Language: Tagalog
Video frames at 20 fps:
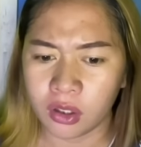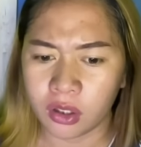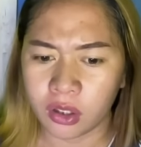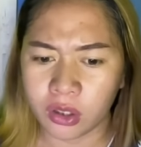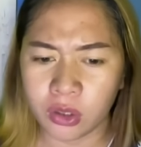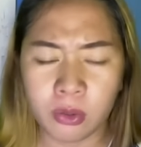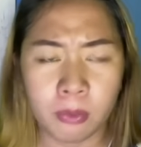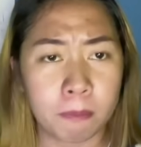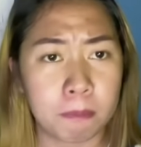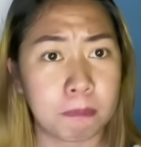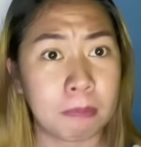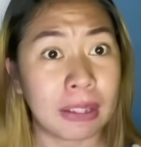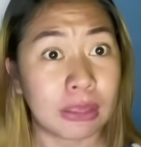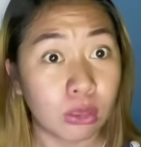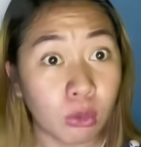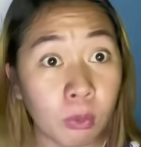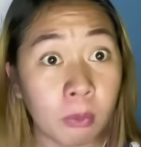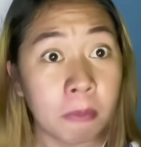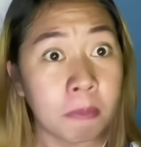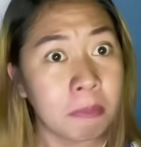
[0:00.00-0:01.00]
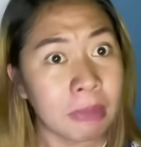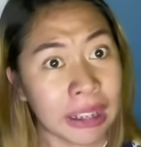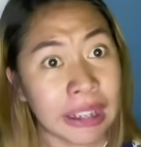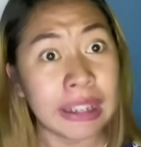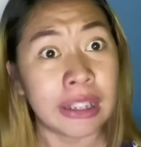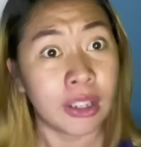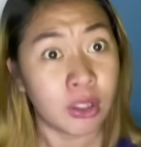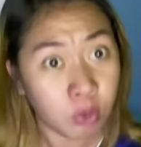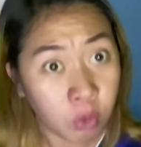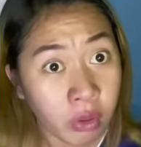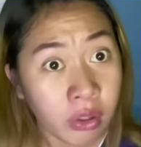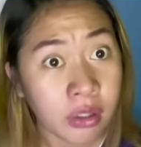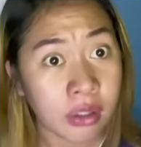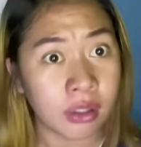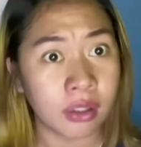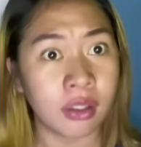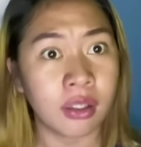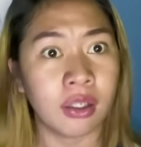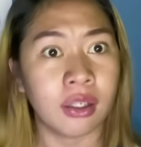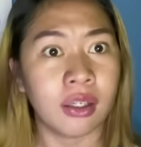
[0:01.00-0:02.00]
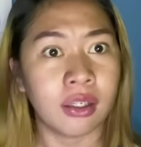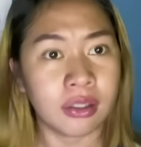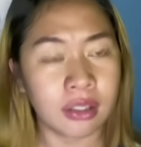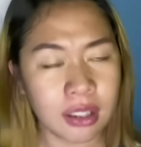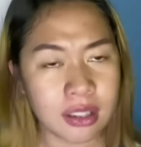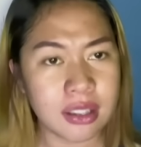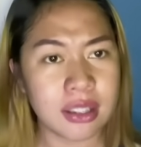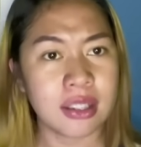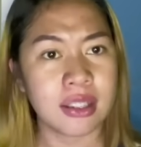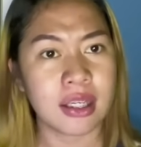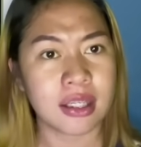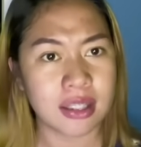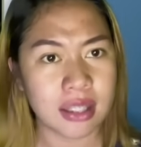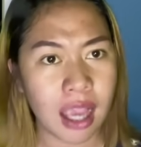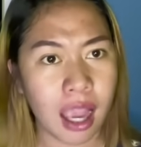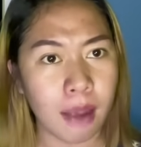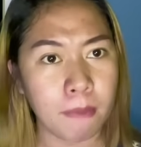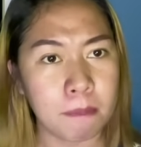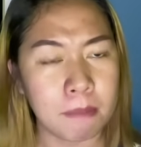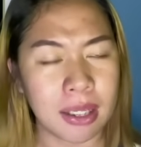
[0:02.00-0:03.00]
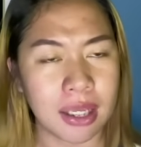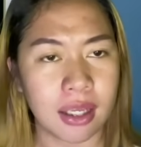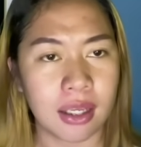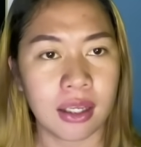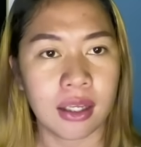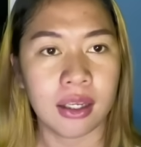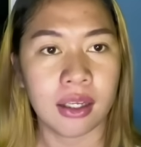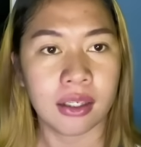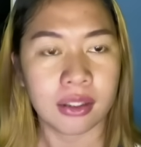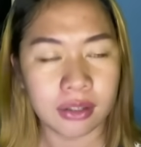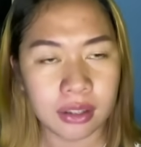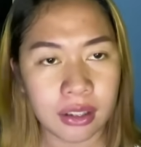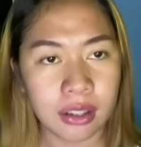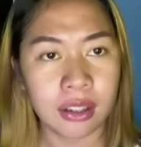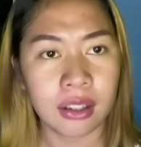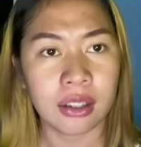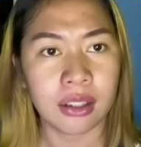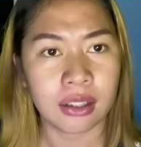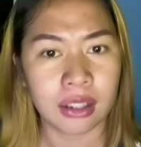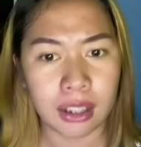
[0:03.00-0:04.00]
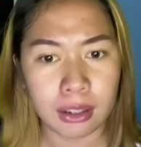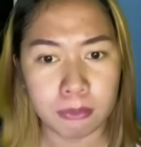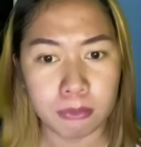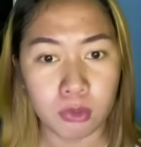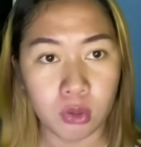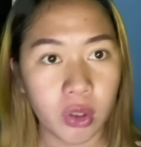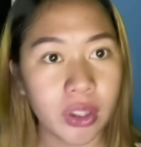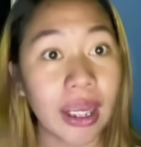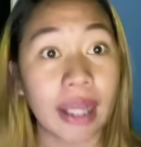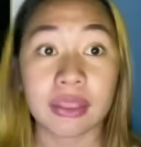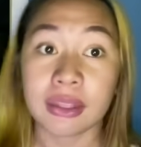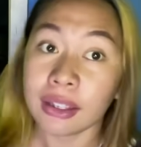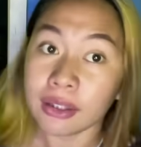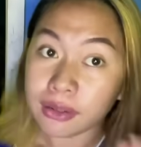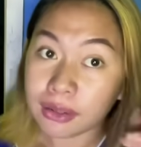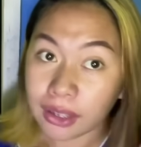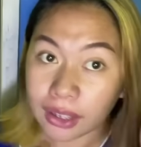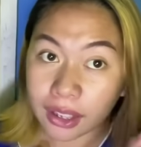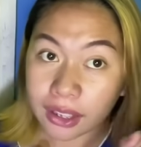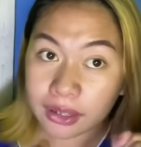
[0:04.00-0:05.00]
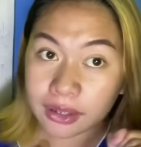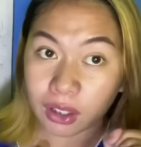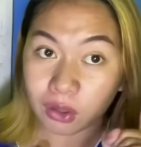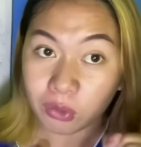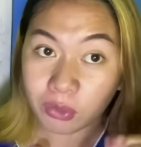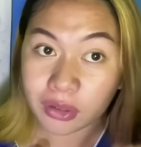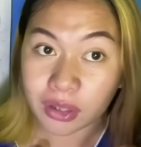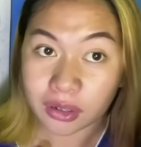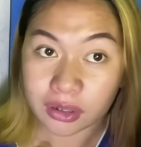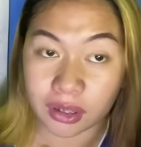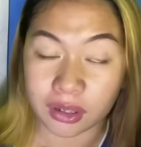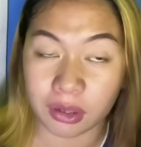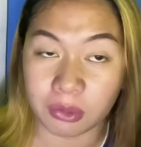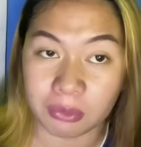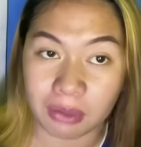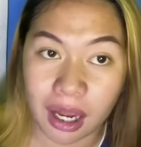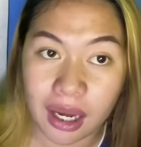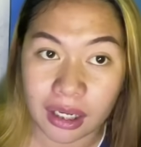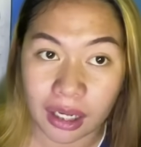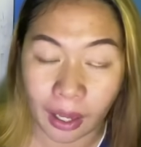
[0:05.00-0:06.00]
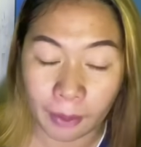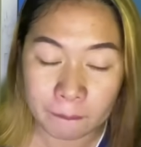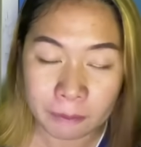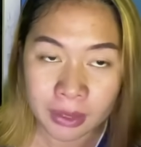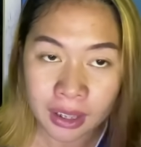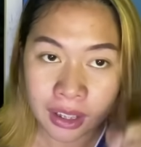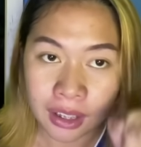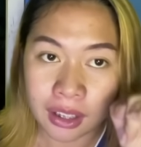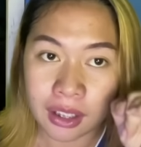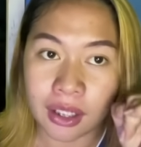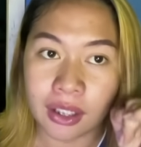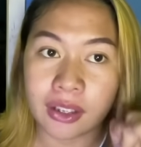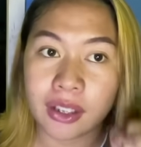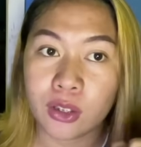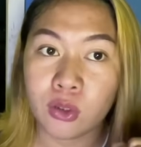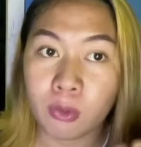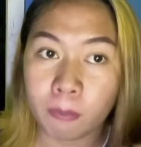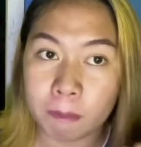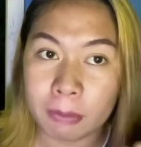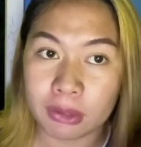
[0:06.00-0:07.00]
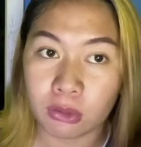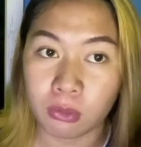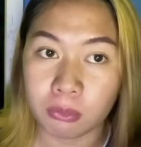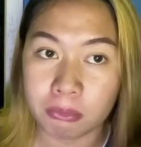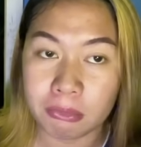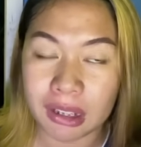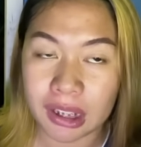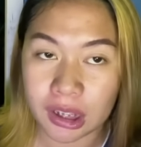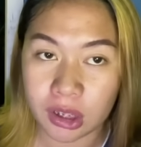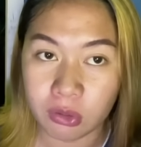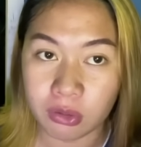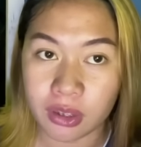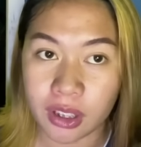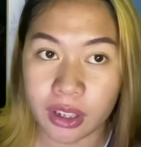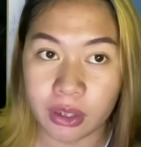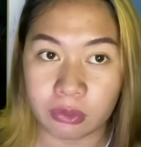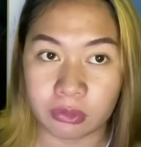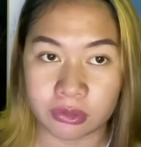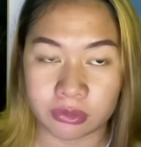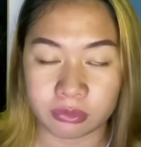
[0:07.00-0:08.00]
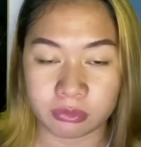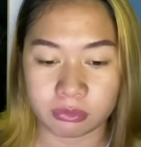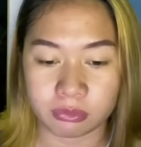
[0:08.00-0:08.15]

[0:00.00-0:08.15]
yung pitong milyon na sinasabi ni Kibuloy at hindi rin ako naniniwala na yung 7 milyon na yon